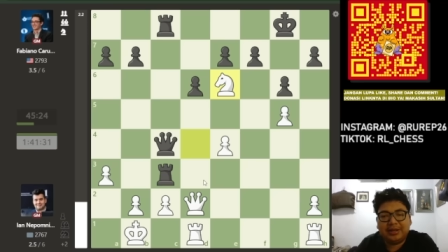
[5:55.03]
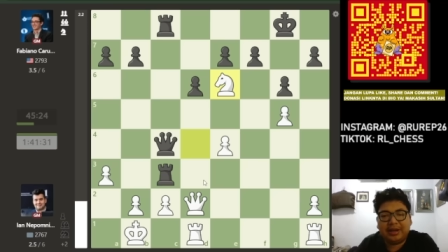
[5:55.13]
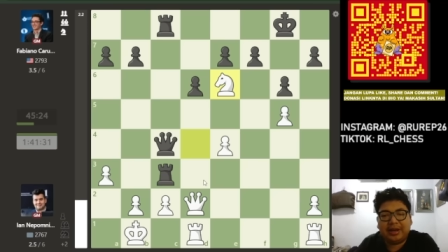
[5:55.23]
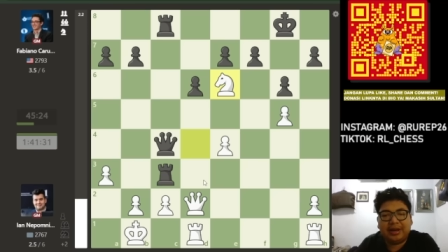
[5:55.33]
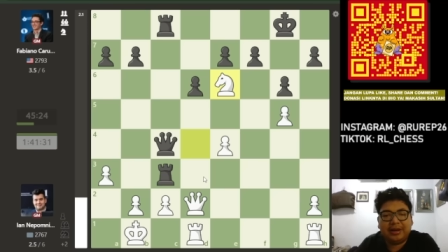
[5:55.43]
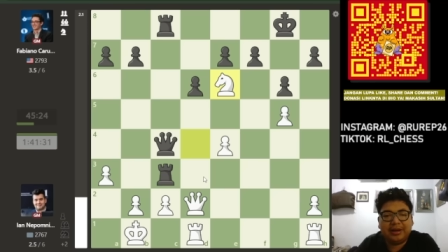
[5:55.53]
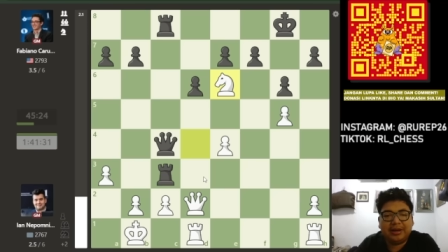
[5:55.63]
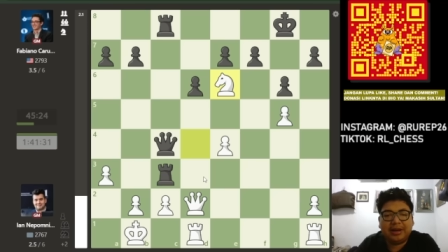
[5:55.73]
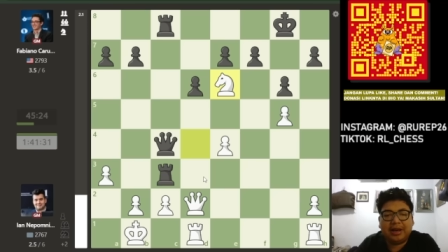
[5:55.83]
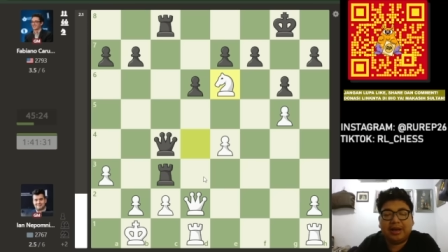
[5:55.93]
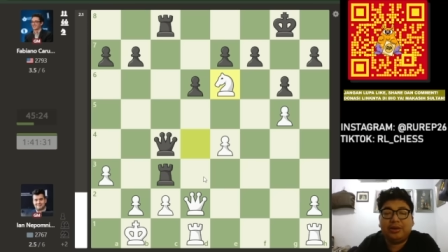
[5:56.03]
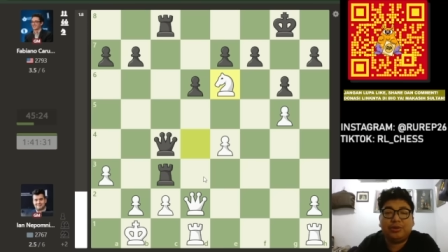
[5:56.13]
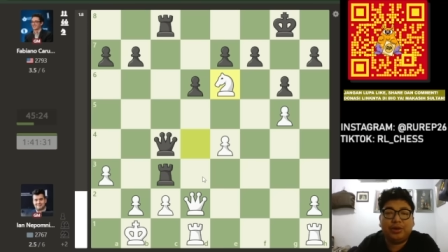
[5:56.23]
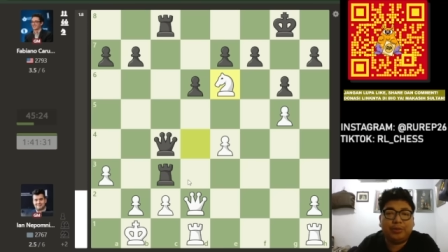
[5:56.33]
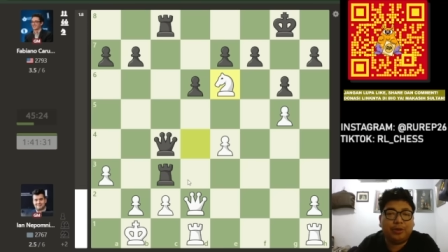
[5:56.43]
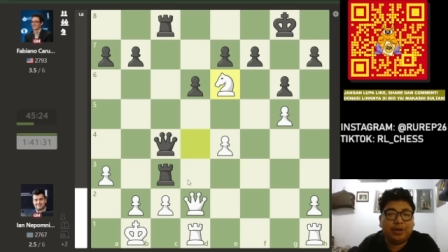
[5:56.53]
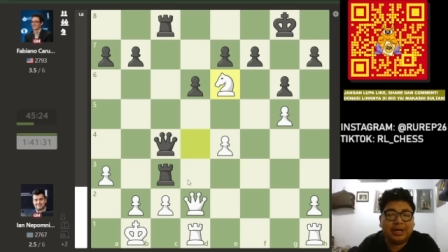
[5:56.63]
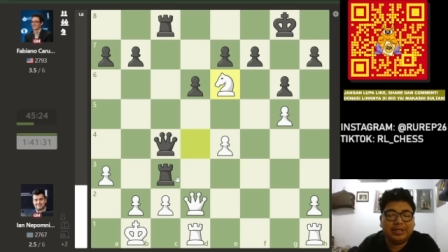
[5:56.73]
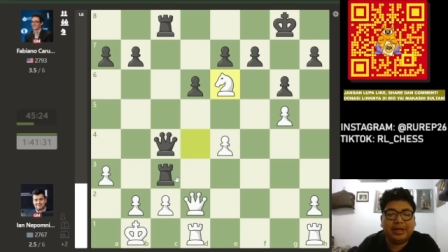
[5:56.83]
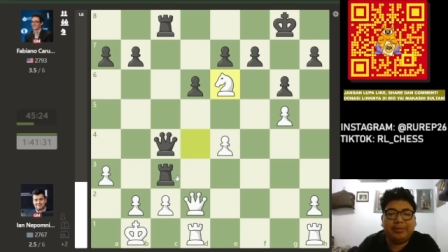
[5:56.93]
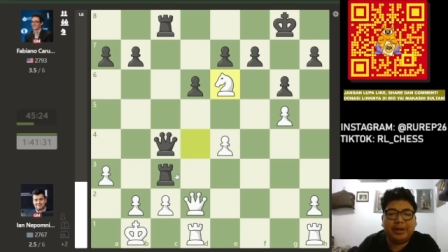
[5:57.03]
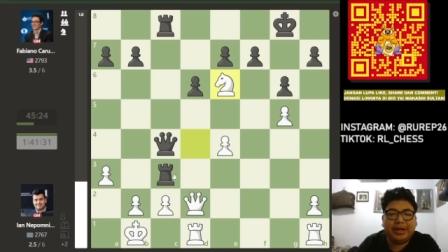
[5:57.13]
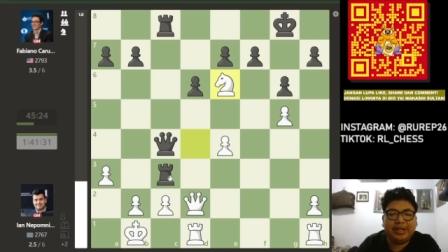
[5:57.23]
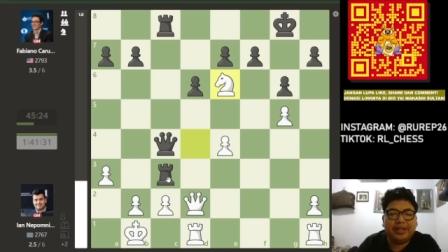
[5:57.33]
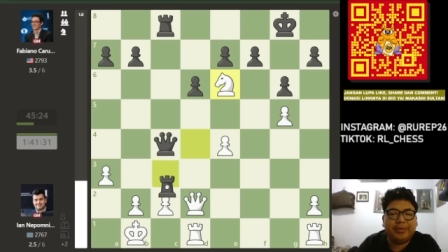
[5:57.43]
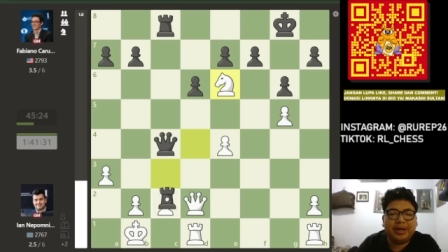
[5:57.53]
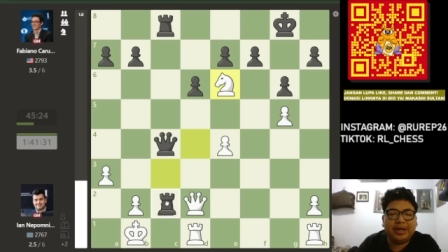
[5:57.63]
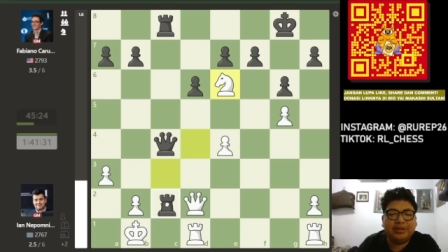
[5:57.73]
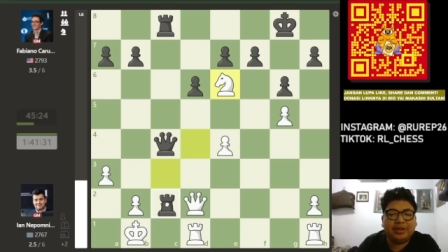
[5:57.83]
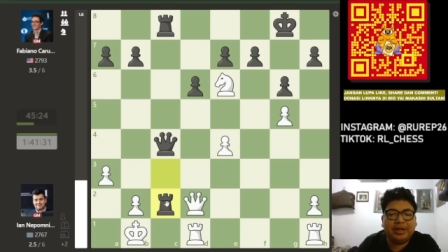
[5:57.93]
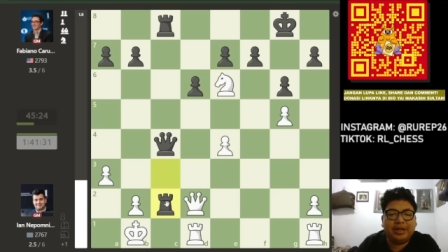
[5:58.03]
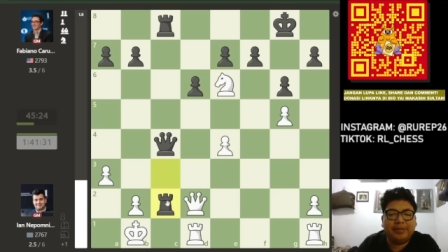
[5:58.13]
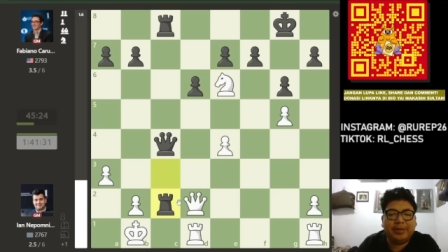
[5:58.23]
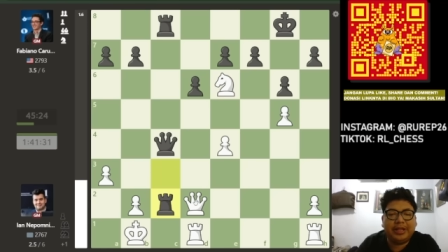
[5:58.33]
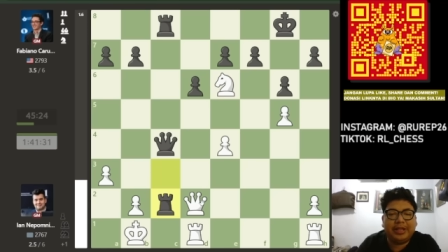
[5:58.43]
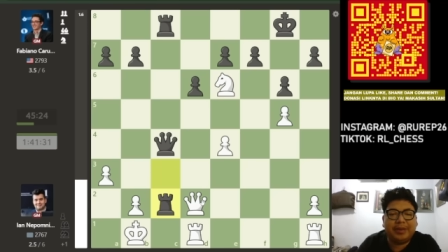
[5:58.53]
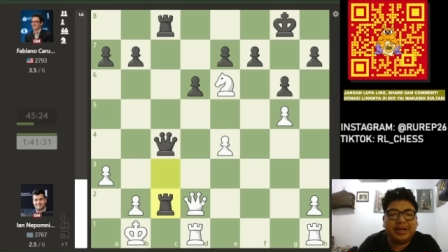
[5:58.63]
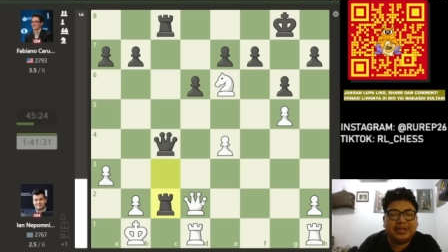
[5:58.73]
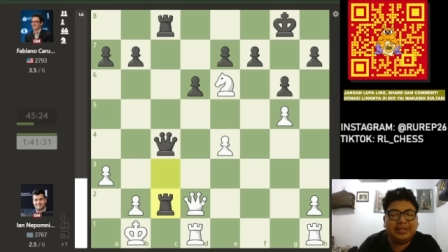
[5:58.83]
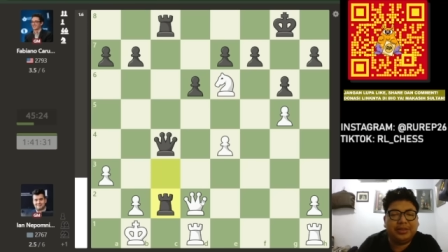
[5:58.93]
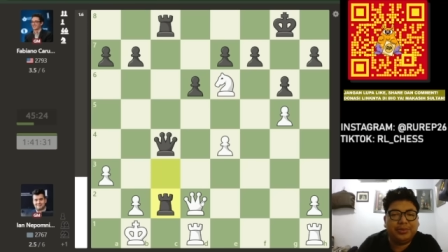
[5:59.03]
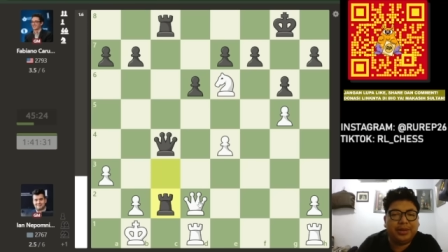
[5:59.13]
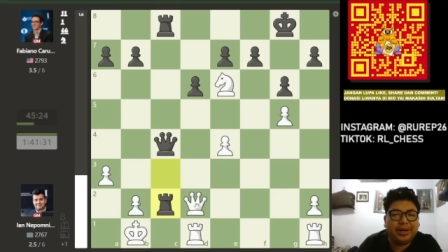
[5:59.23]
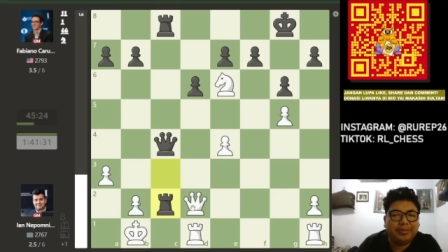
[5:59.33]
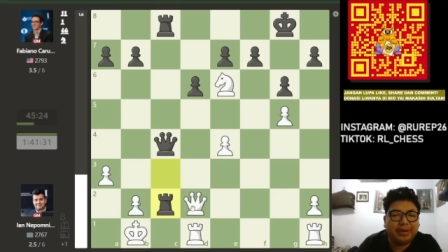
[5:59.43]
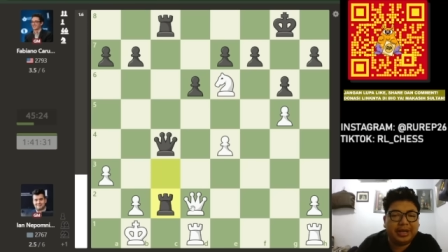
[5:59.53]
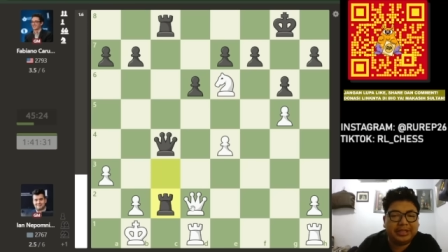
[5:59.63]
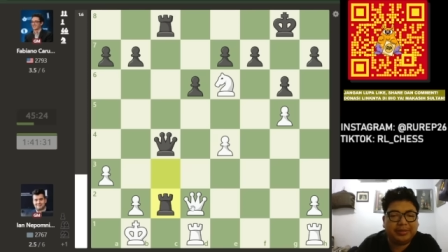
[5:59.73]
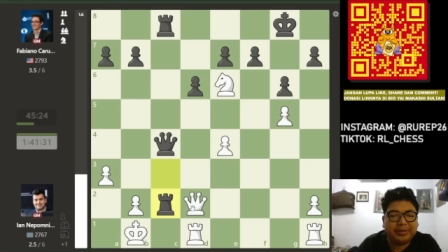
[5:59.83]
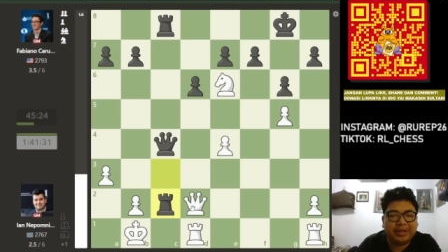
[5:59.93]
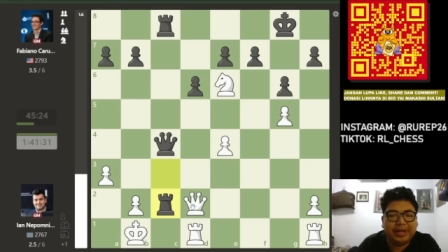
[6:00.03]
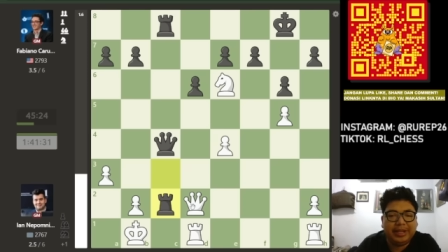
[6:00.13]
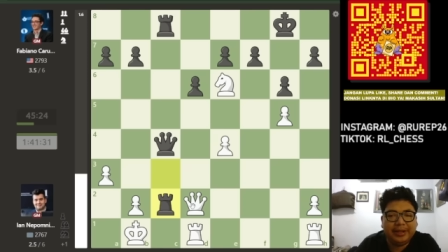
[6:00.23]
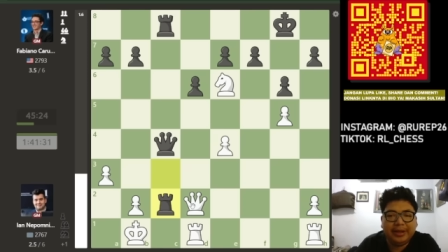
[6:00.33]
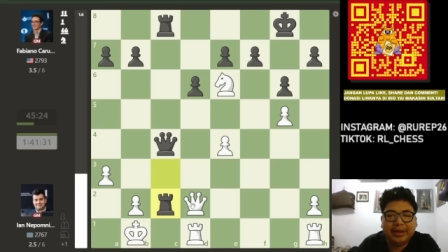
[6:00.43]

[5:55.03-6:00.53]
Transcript: Nah, kalau kuda pukul gajah, maka hitam akan lanjutkan dengan benteng makan C2, mengancam menteri,